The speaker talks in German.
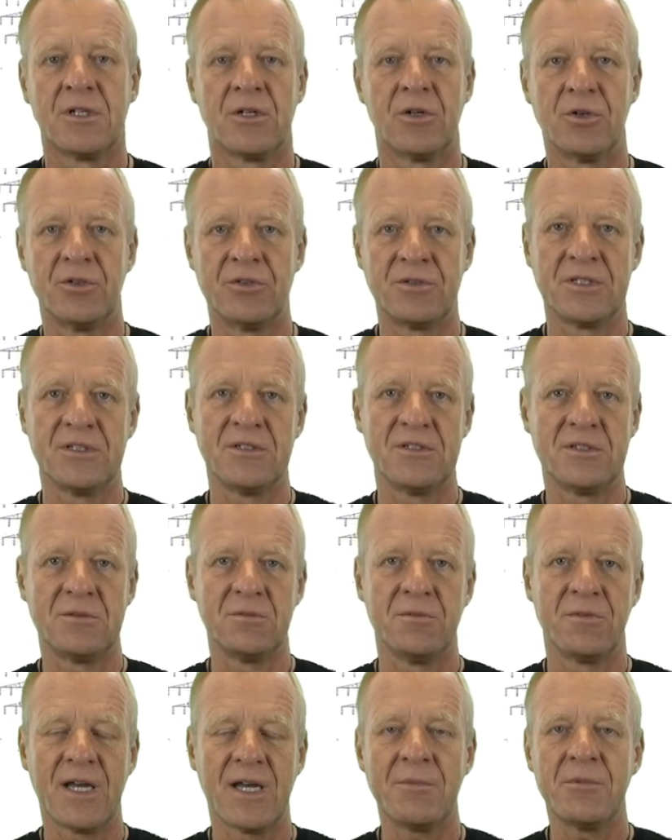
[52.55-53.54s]
und in
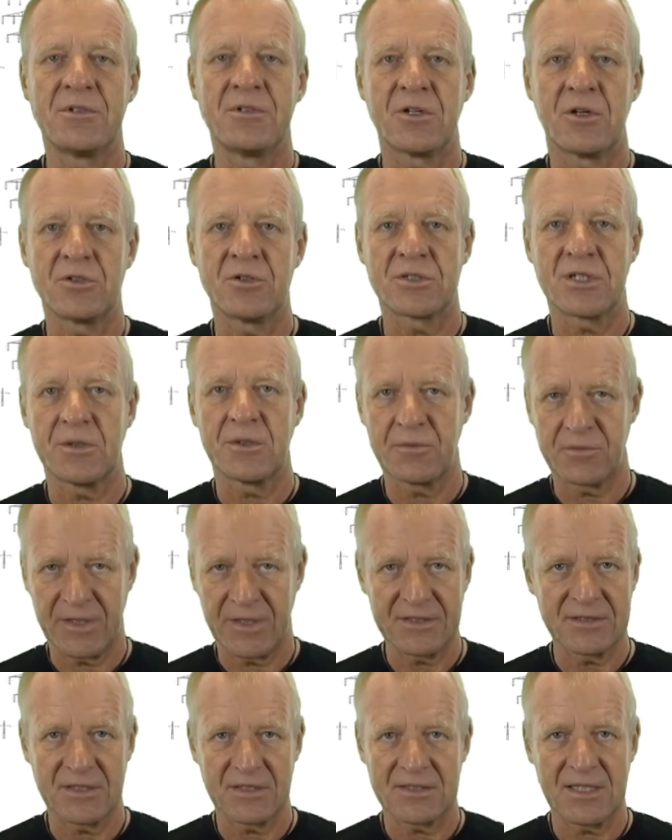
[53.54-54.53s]
diesem Wärmetauscher
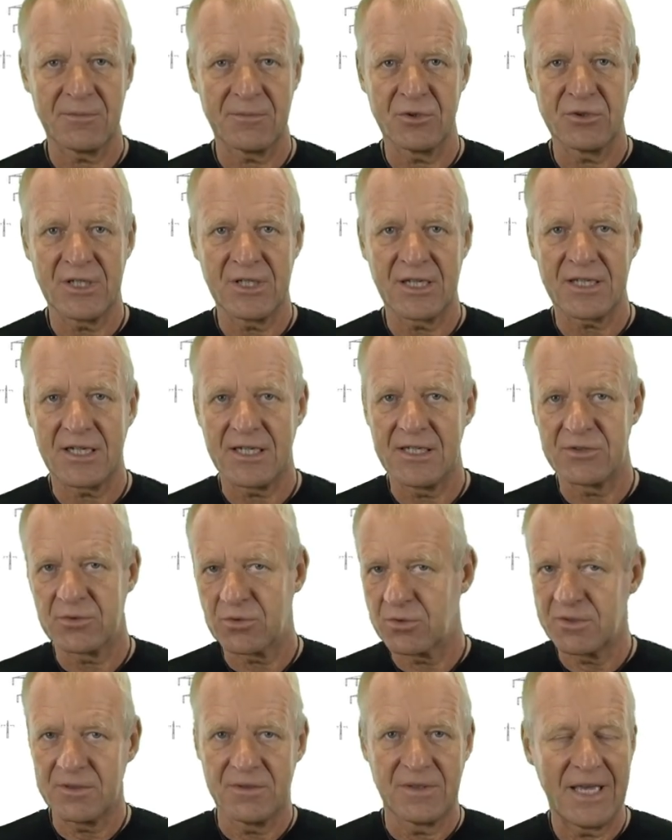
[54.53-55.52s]
fängt das Ammoniak
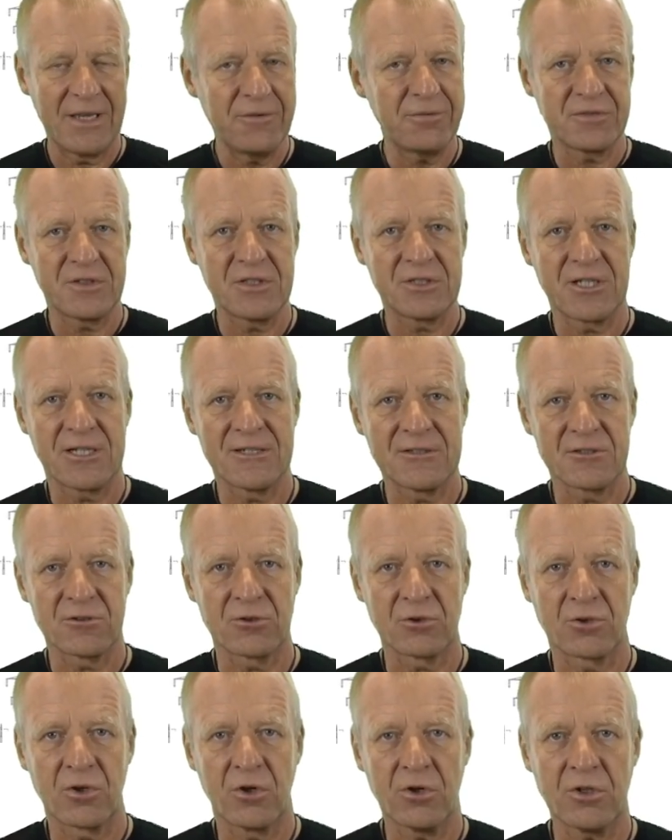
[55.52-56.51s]
also heftig an
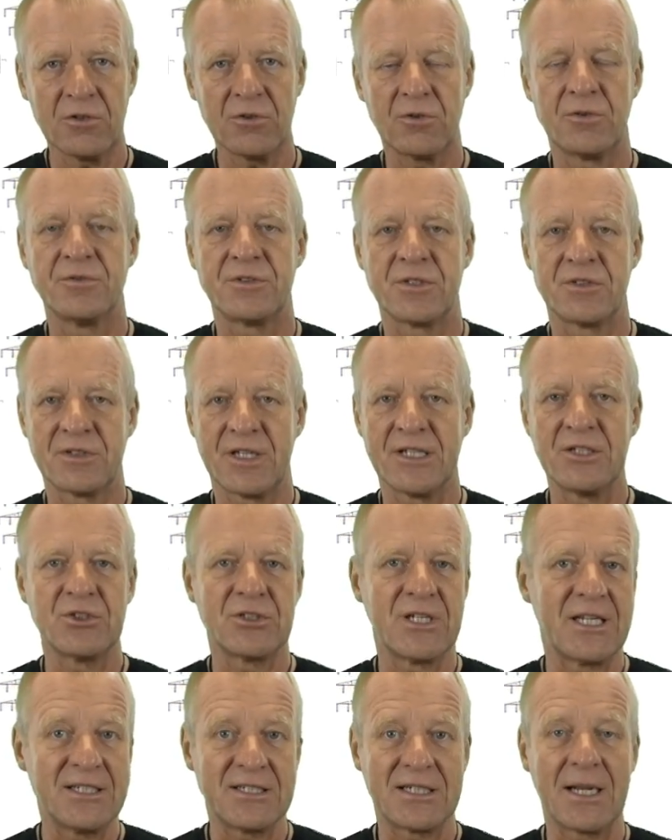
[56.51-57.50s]
zu kochen und es
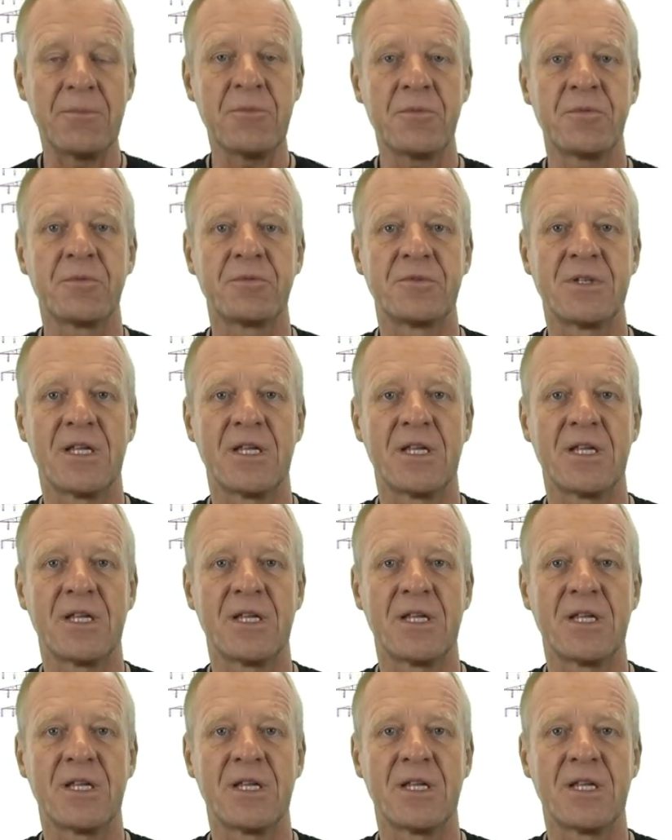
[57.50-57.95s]
entsteht Dampf,